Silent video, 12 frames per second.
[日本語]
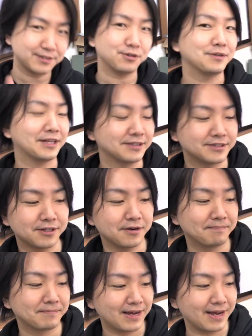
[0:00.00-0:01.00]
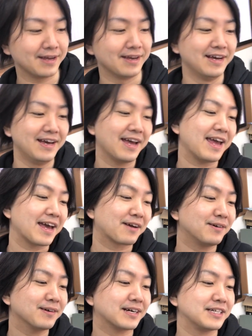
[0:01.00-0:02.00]
そうなんですよ、はいえー、
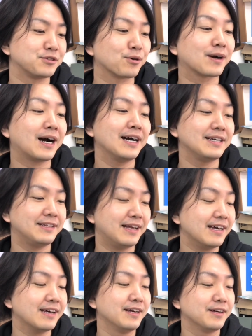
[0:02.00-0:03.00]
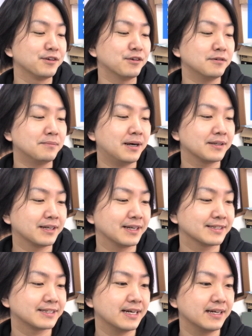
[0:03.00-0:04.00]
今回初回で4万
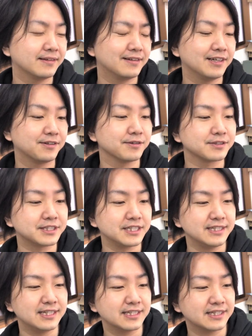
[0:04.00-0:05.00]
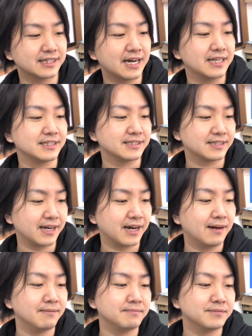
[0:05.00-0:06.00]
7千円程度の仕入れに対して
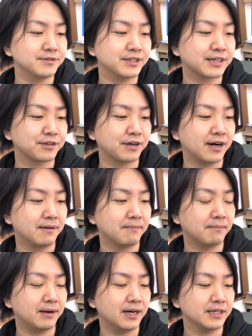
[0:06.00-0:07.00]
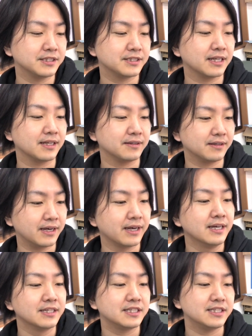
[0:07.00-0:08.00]
半分以下の販売時点で
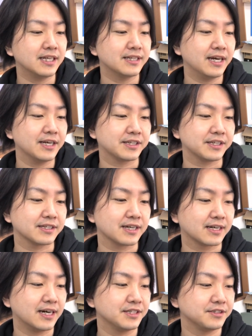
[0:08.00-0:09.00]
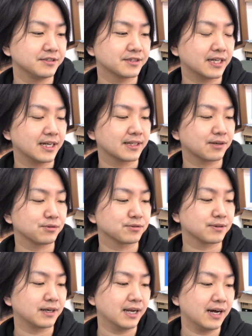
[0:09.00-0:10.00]
仕入れ代金が回収されたこ
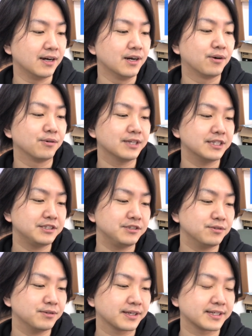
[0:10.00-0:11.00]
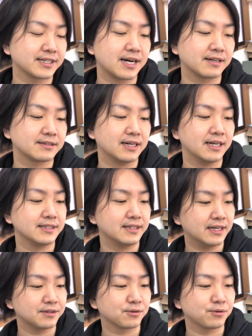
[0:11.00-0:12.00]
とから同じような価格帯
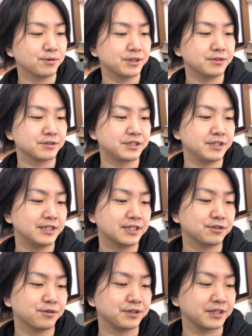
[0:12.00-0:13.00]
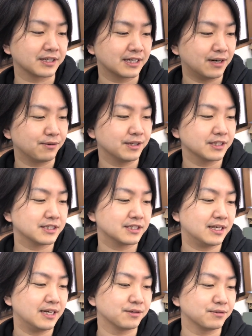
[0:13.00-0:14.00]
で残りの仕入れ商品が同じ
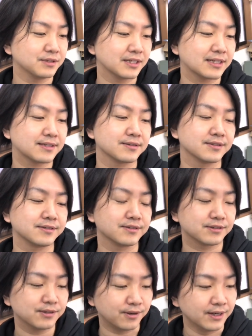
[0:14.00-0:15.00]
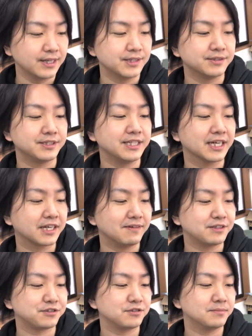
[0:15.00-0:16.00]
程度売れたとすると売上
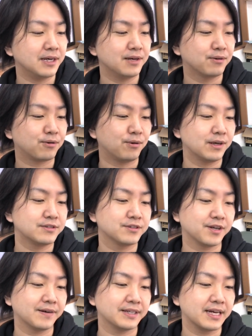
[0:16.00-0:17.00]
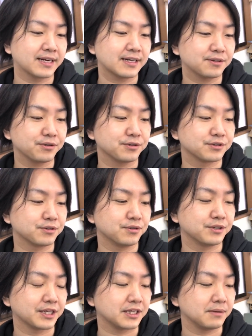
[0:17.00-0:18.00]
は10万円を超えるのではないかと予
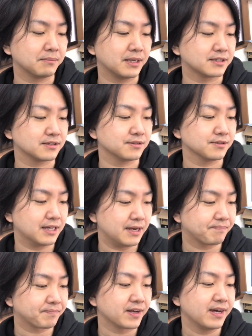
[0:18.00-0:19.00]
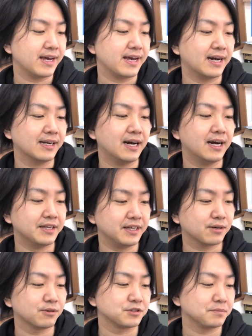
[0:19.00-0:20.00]
想できますので、えー、あらあ
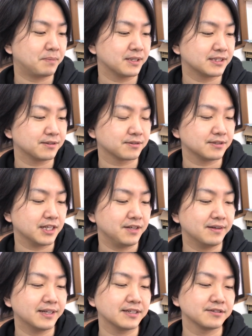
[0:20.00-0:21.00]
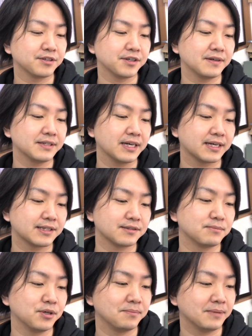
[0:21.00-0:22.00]
り50%ぐらいにはなるのではないかと
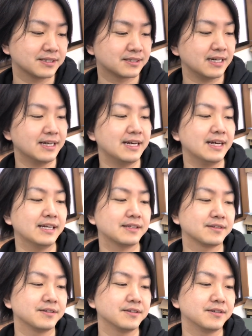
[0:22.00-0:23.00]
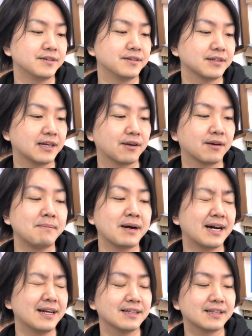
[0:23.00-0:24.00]
思いますえー、っとだからま
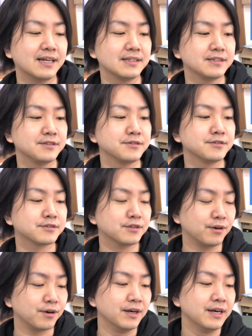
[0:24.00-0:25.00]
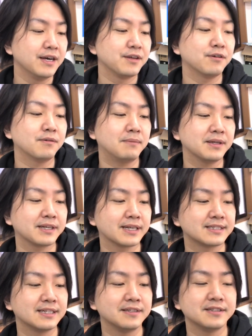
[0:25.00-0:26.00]
あ簡単に言うと4万
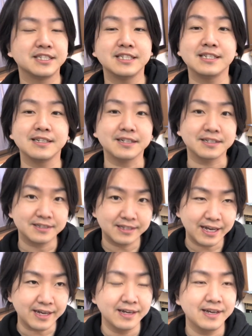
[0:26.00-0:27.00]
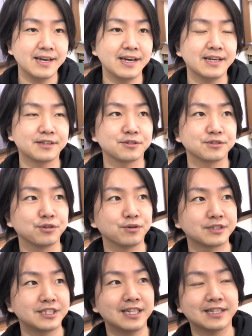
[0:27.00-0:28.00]
7千円で仕入れてきて、えー、っと仕
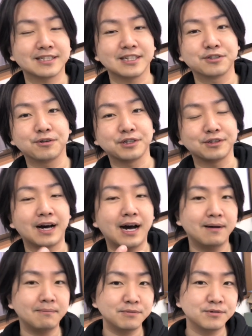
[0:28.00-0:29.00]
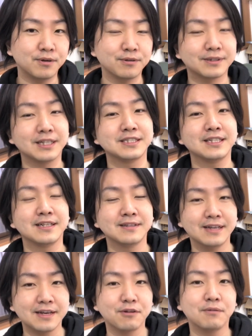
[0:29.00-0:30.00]
入れてきた商品の半分を売った時
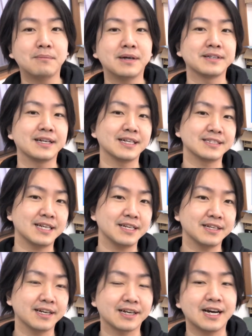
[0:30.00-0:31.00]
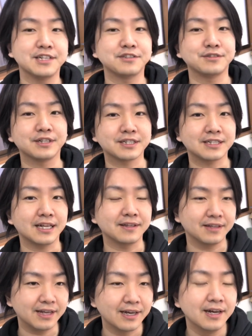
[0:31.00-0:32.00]
点で4 4万7千円回収できた
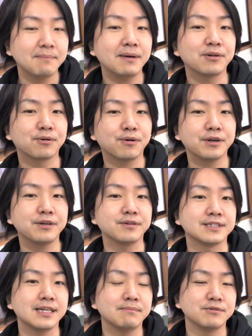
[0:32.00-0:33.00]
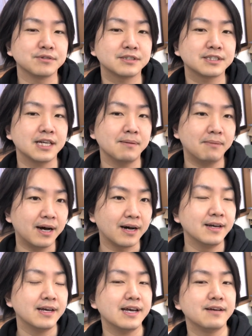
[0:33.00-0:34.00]
んで、まあ、残りを全部売っちゃえば、
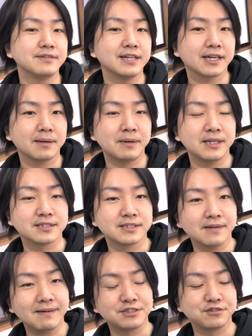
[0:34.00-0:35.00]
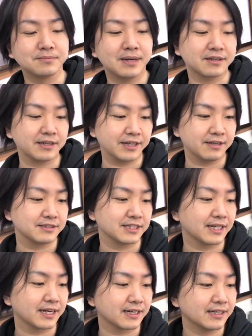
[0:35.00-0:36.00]
えー、売上ベースでは10万円ぐらいになるん
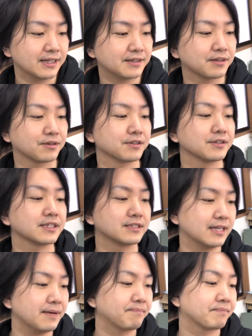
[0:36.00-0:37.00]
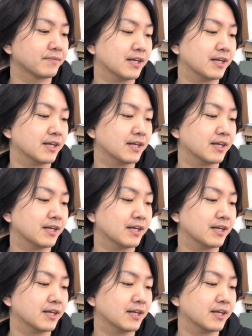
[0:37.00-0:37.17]
じゃないかなっていうことですね。